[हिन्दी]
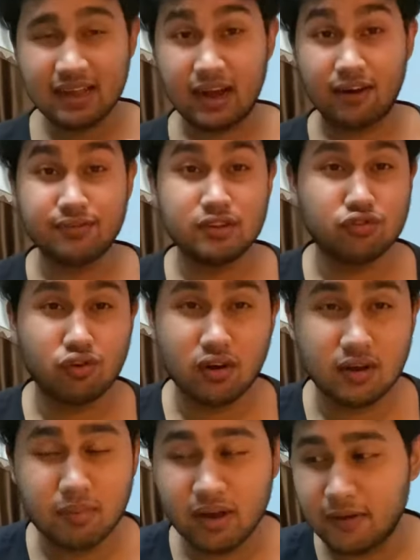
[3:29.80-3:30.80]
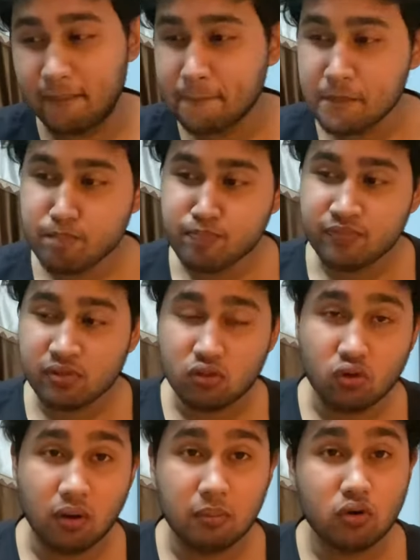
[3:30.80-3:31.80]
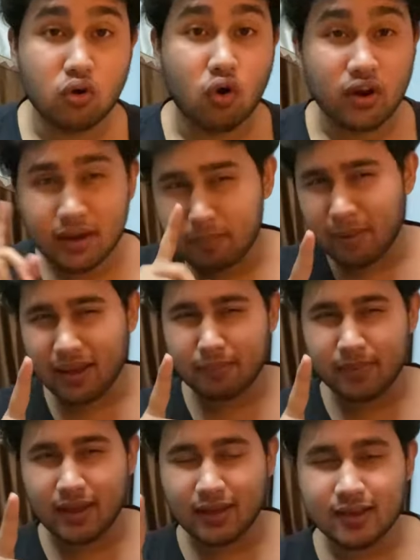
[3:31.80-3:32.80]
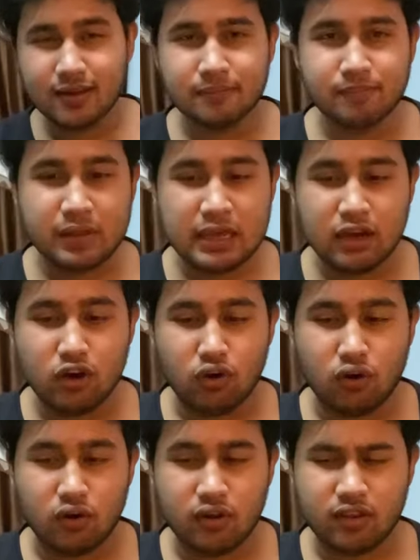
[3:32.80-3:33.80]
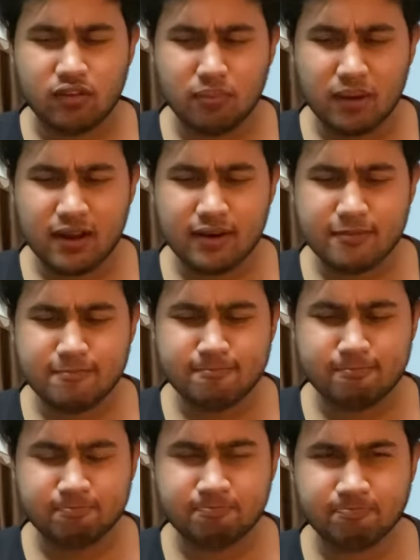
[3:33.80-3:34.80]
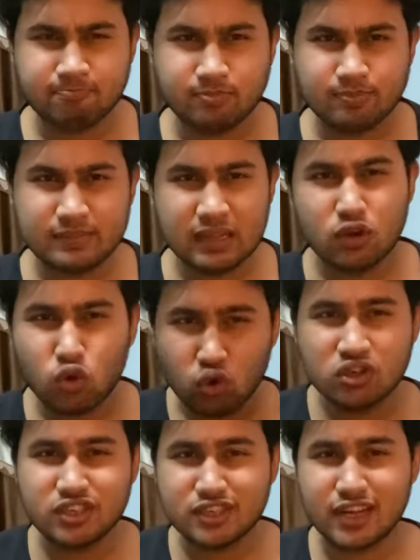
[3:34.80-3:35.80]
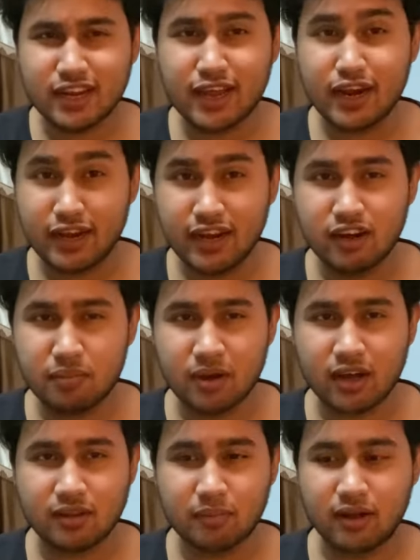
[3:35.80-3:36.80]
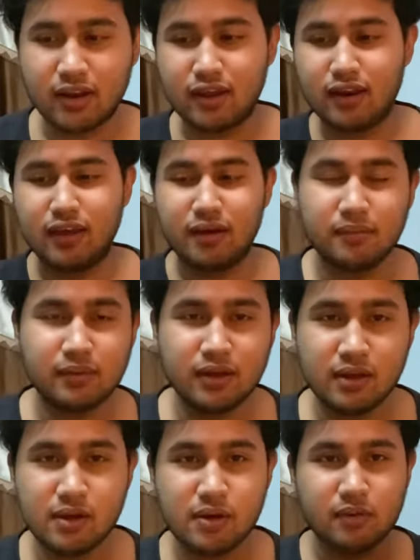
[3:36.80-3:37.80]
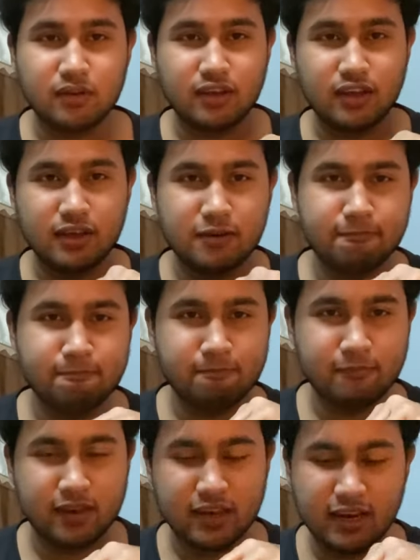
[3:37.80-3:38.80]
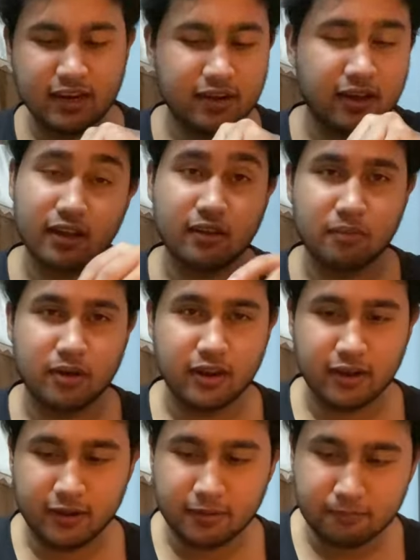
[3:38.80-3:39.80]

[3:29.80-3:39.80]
काफ़ी स्ट्रांग है भाई तो हम लोग और एक पैक पियेंगे और इस बार कोशिश करेंगे नीट में ख़त्म करने के लिए कि नीट ख़त्म करेंगे